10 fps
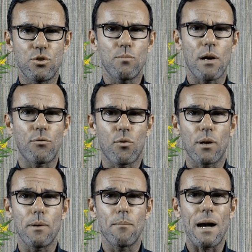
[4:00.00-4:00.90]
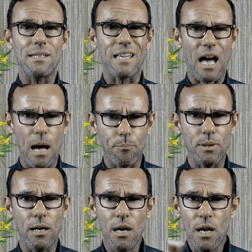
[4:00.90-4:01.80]
de uma forma mais
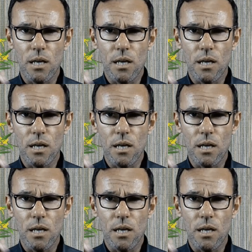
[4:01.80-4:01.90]
rápida